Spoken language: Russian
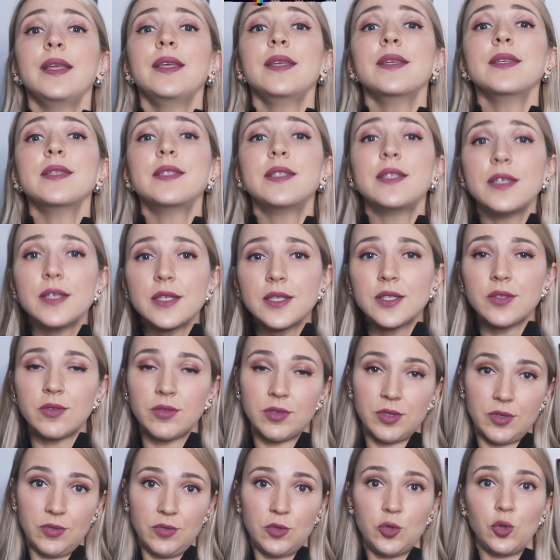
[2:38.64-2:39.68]

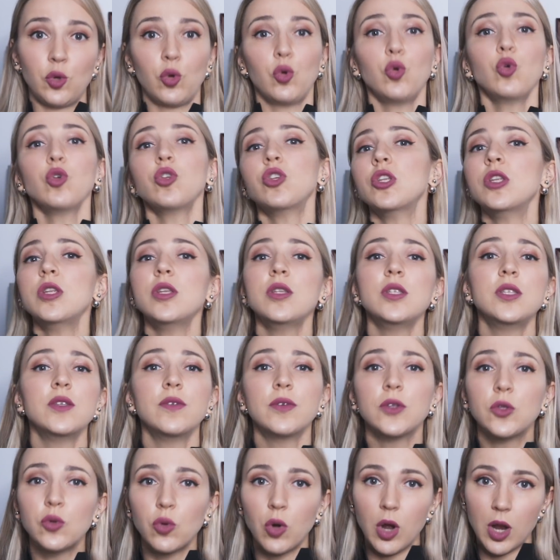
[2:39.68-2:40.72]
Естественно, все очень
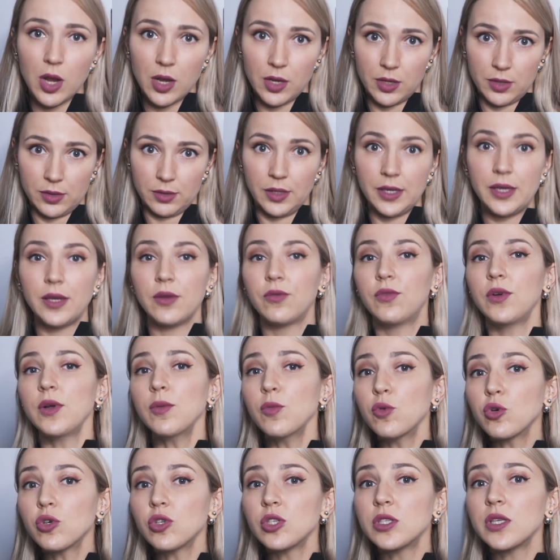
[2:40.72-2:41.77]
индивидуально. И
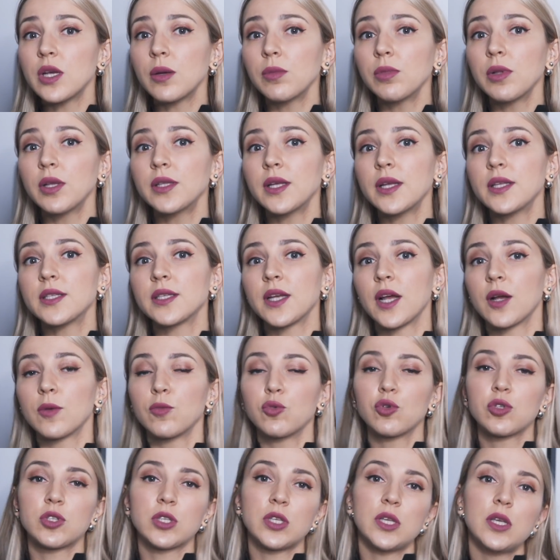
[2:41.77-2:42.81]
вы можете обладать как
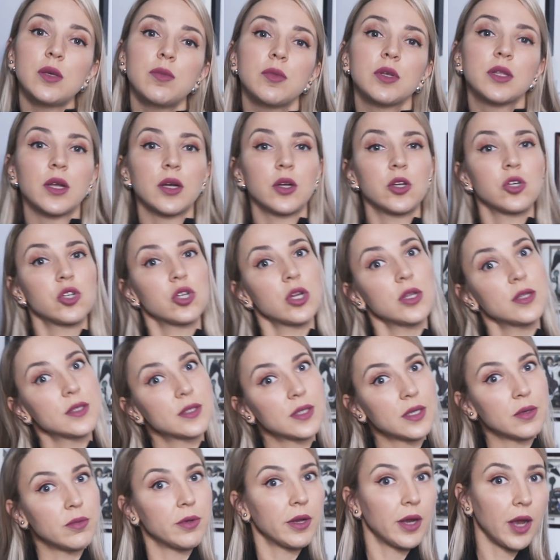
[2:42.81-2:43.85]
мужскими, так и
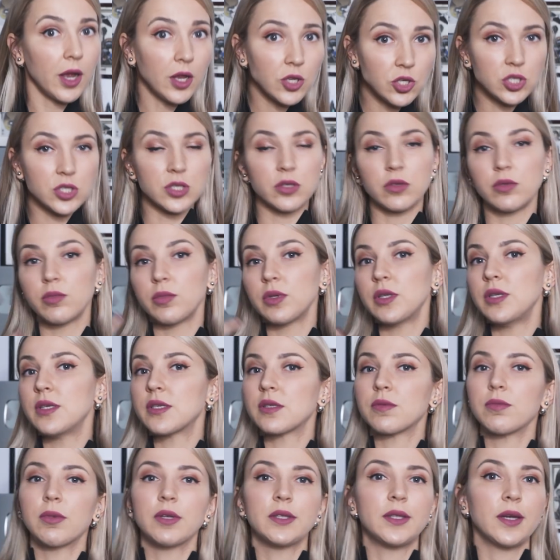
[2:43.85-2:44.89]
женскими качествами,
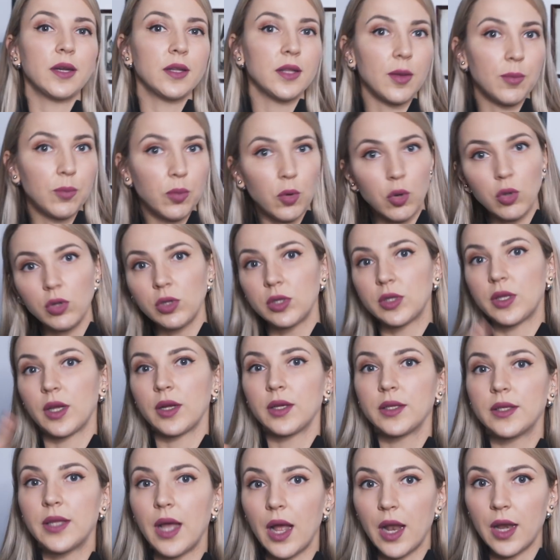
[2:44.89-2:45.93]
несмотря на пол и
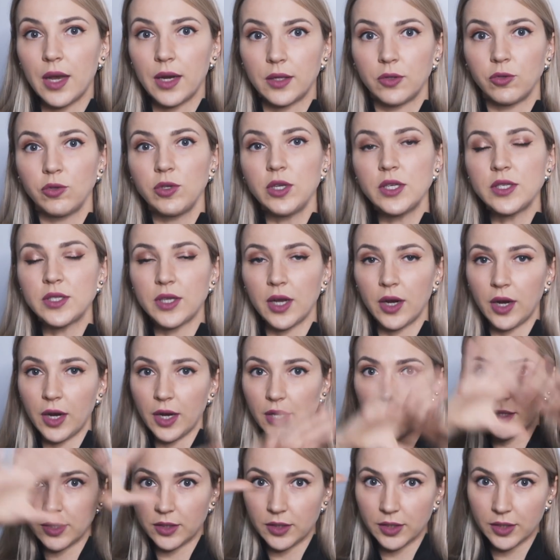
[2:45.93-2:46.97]
так далее. Но есть
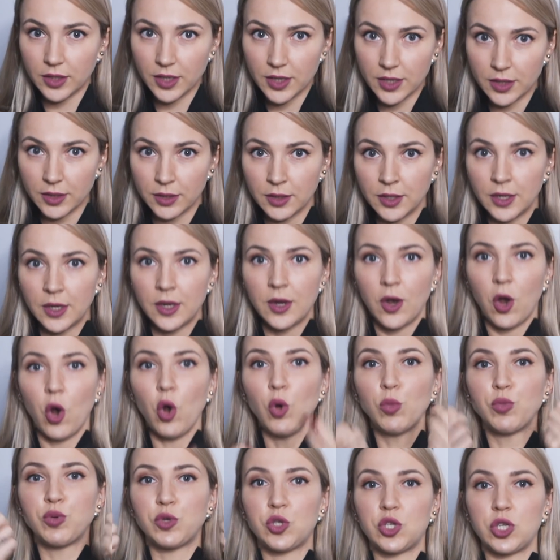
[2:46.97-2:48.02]
какая-то такая
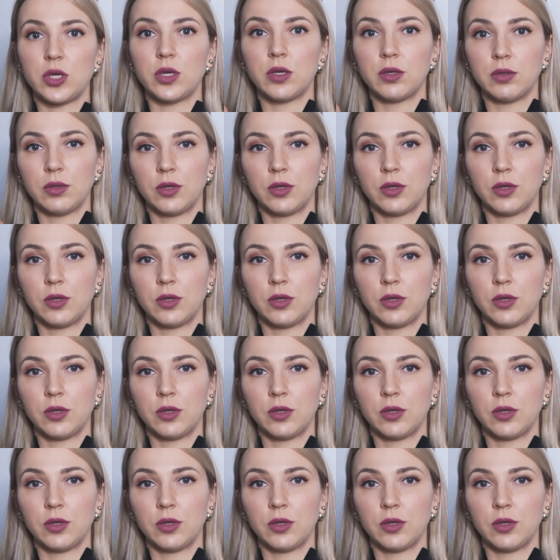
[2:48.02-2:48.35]
общая